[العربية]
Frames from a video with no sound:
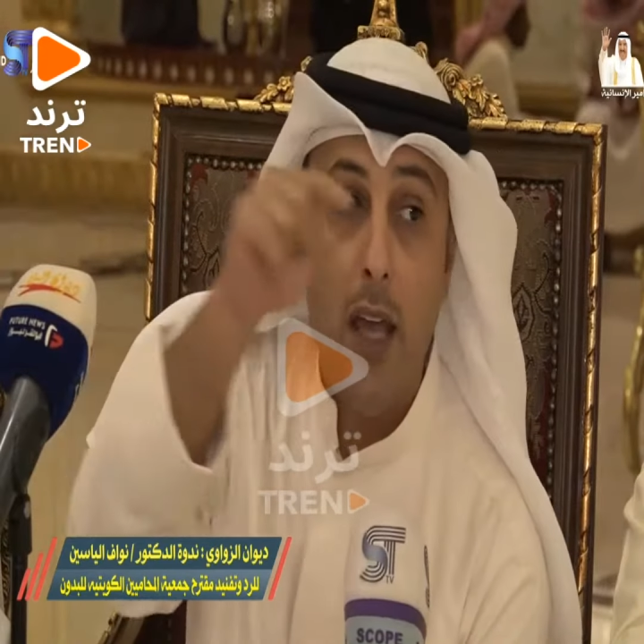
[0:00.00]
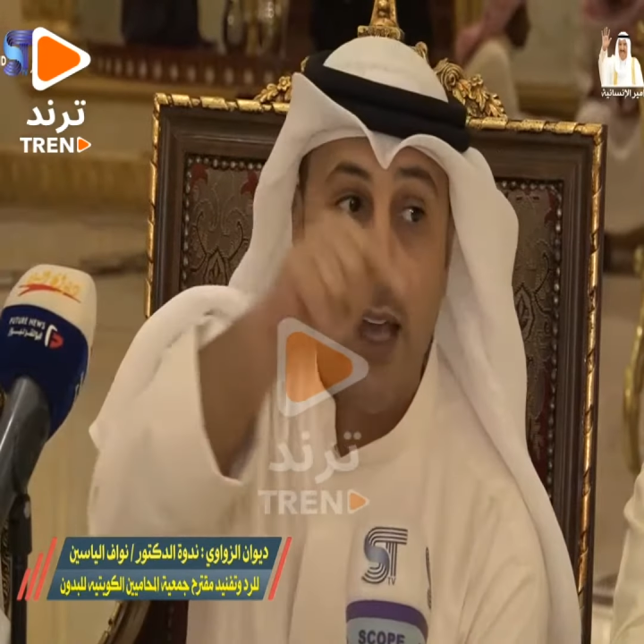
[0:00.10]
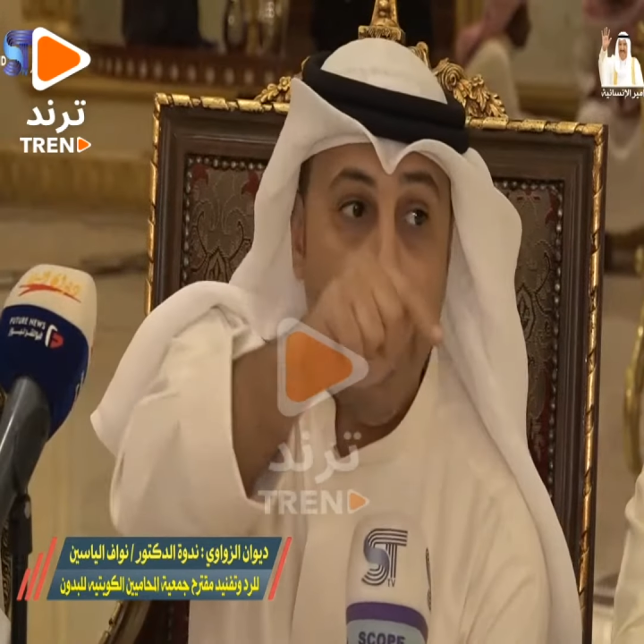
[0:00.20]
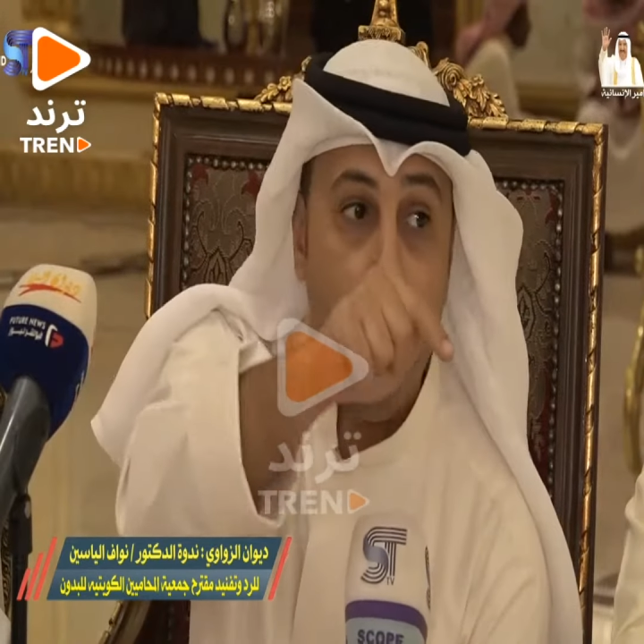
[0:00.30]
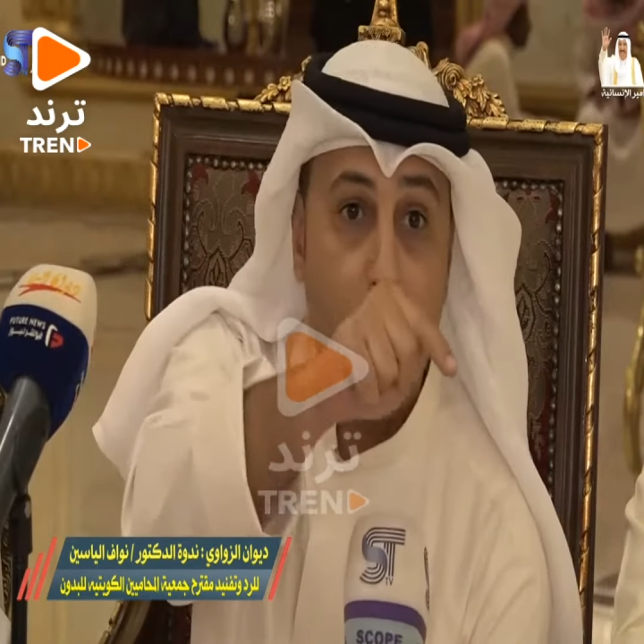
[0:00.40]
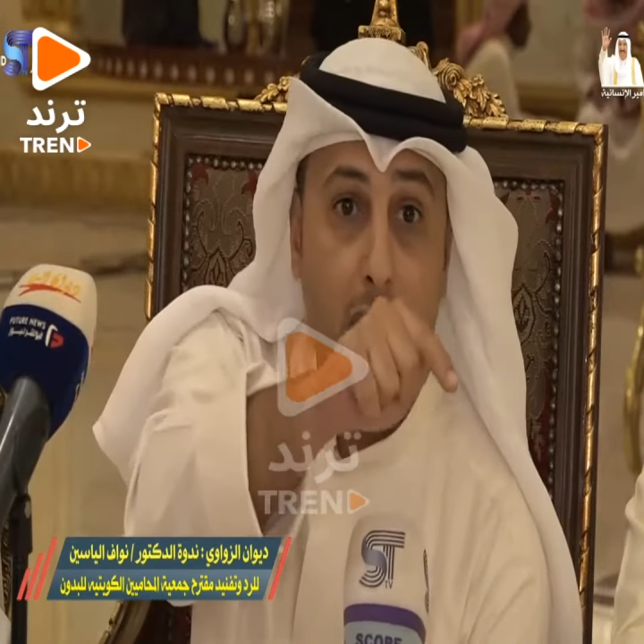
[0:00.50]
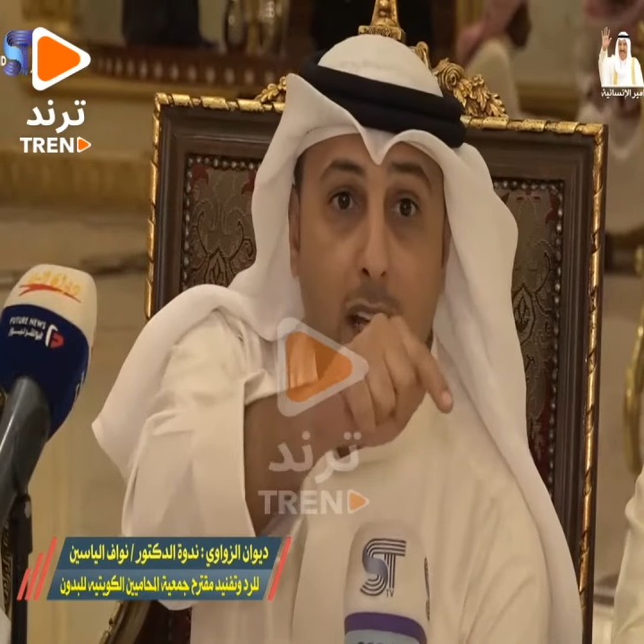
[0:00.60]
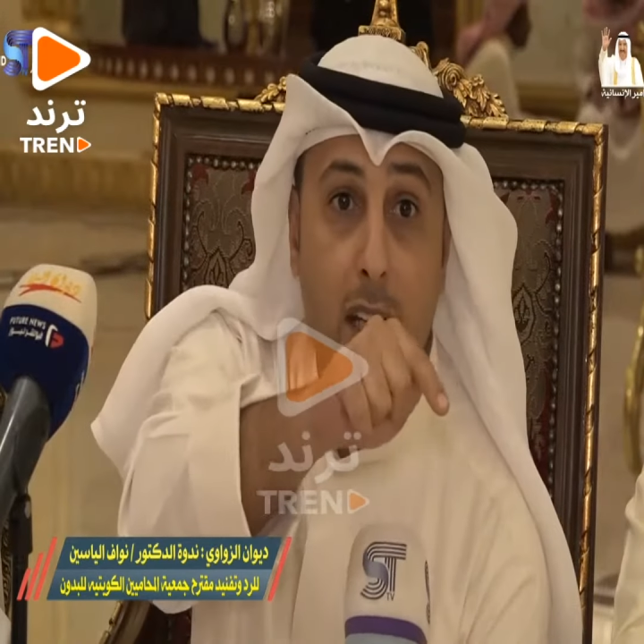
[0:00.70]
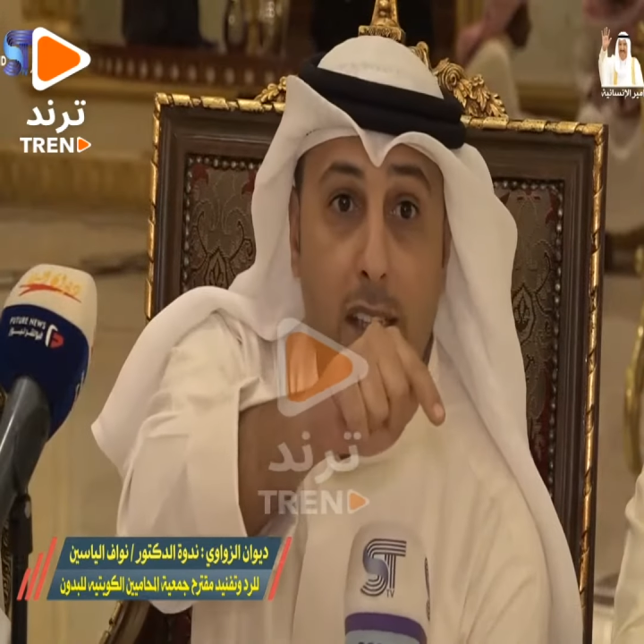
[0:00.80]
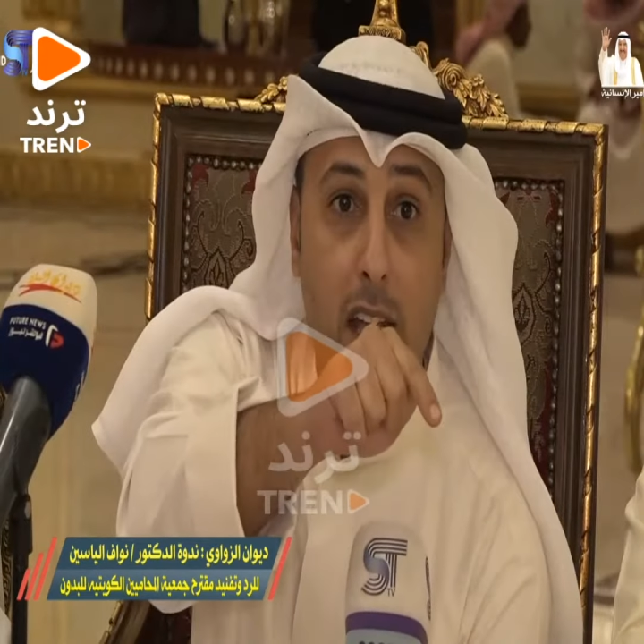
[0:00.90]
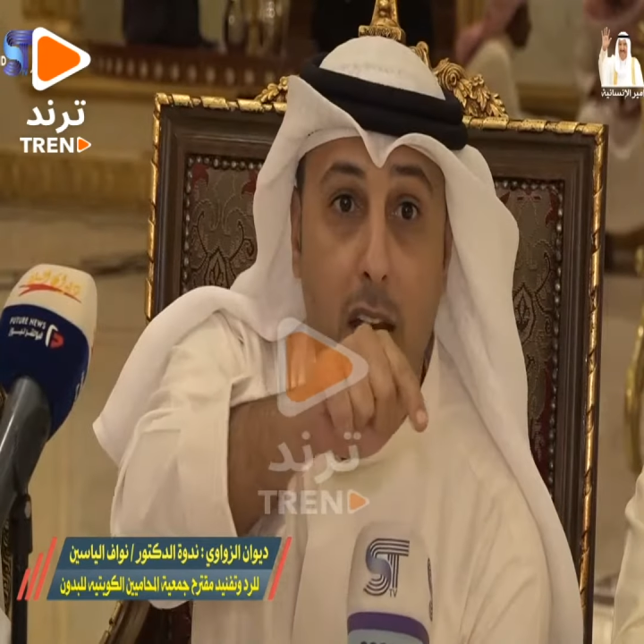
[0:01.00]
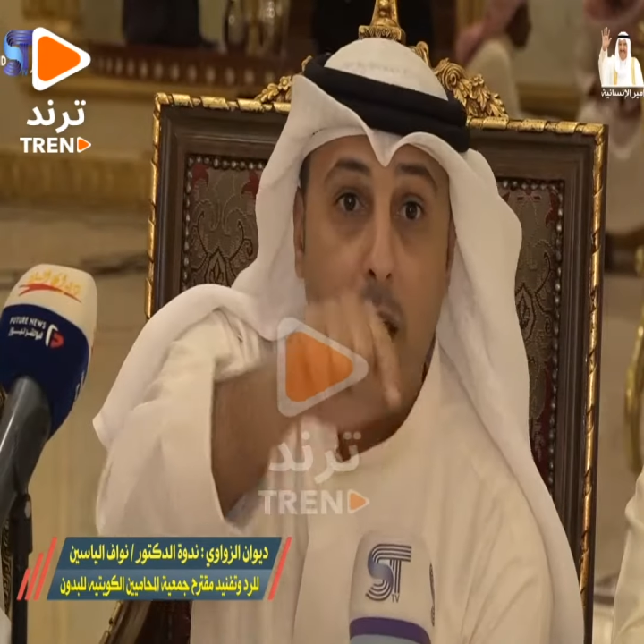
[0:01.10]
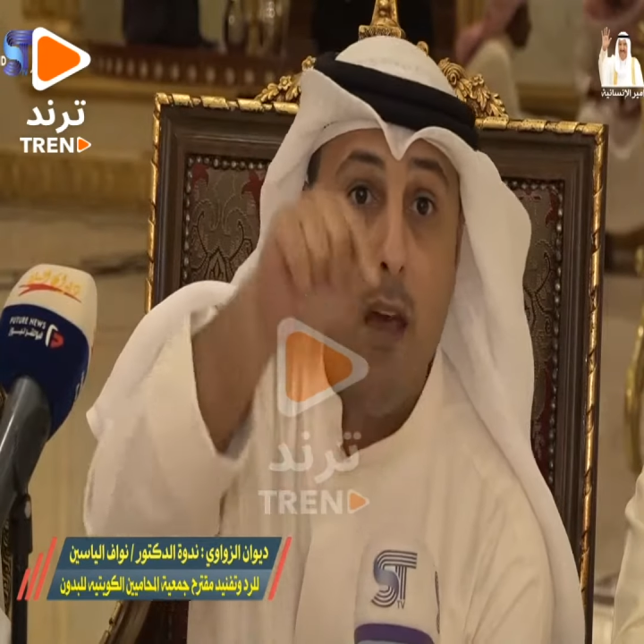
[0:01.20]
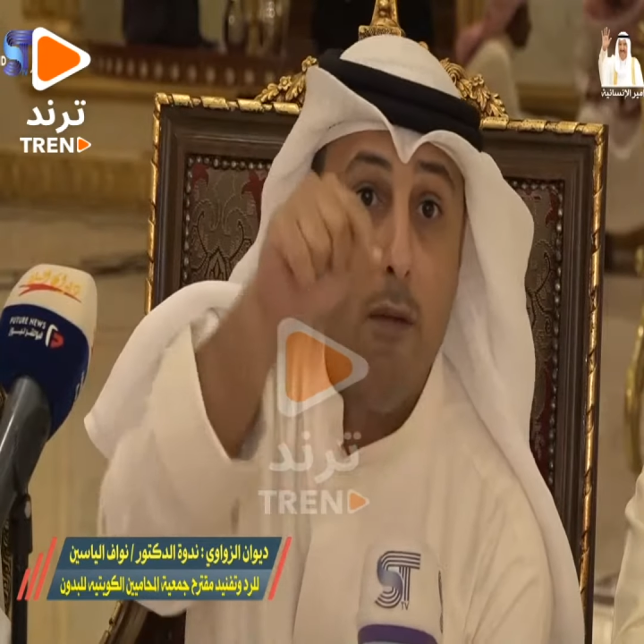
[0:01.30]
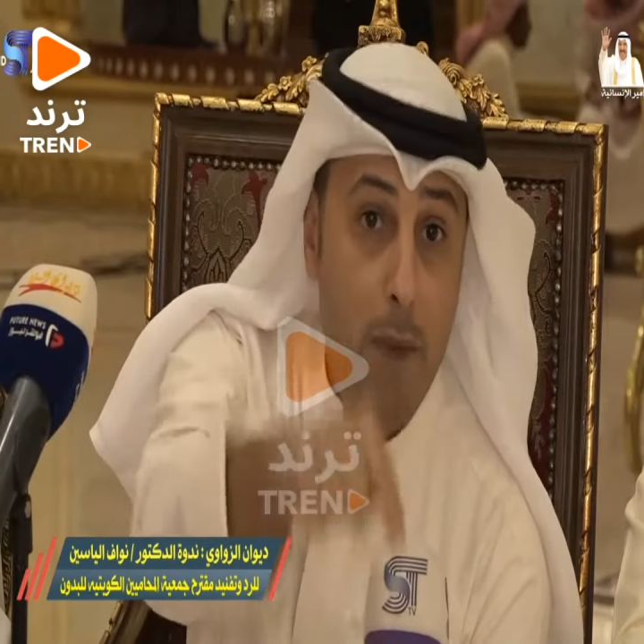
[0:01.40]
كلف الرئيسين
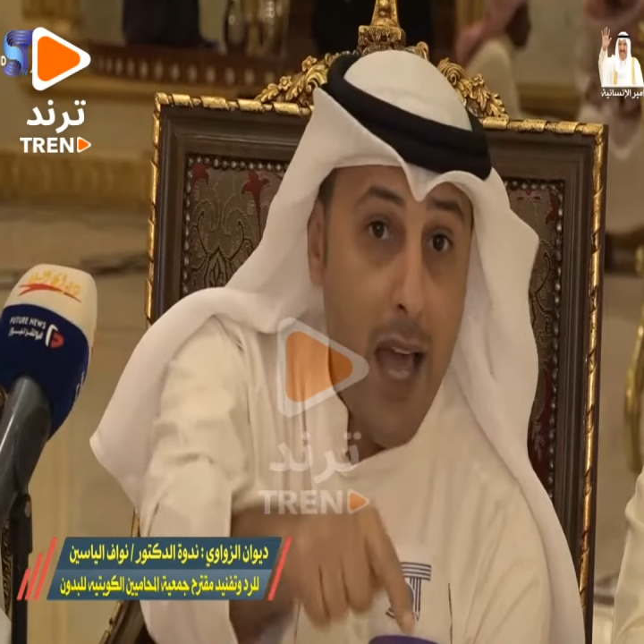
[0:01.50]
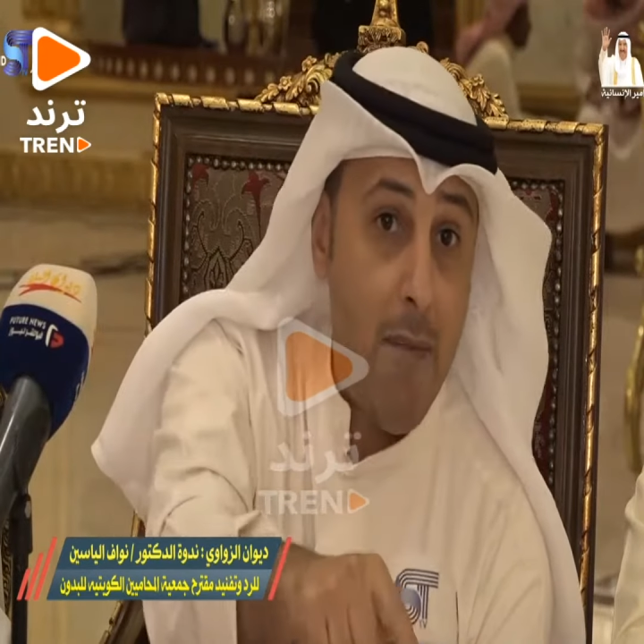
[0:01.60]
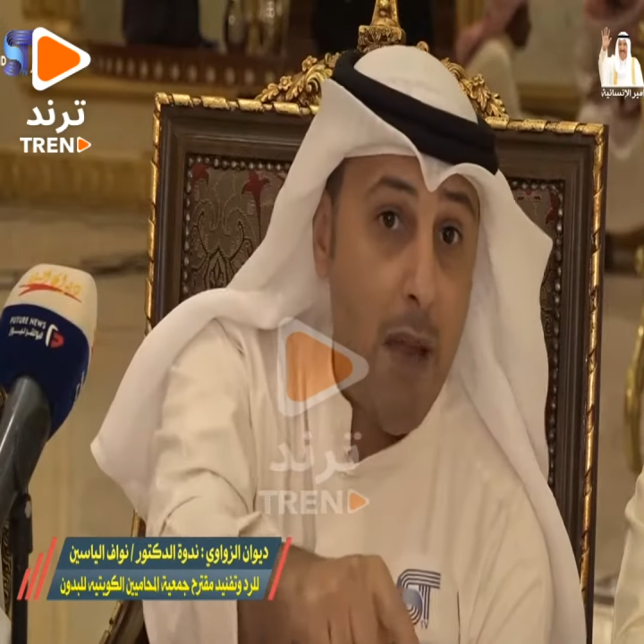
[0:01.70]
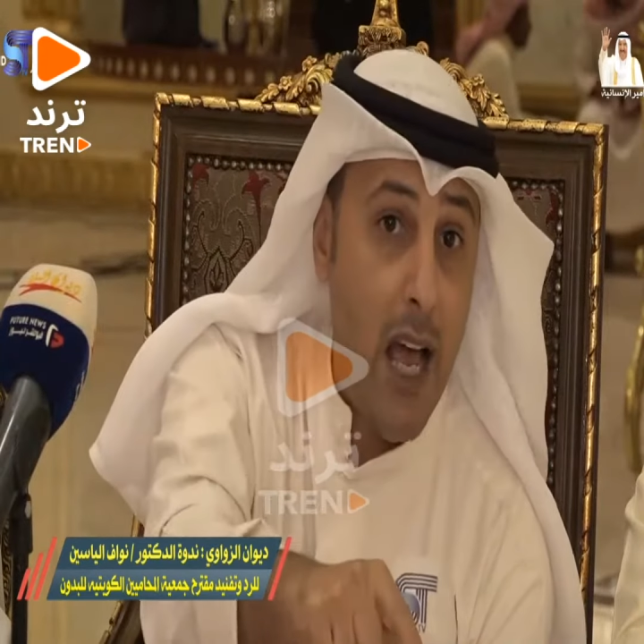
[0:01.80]
بعمل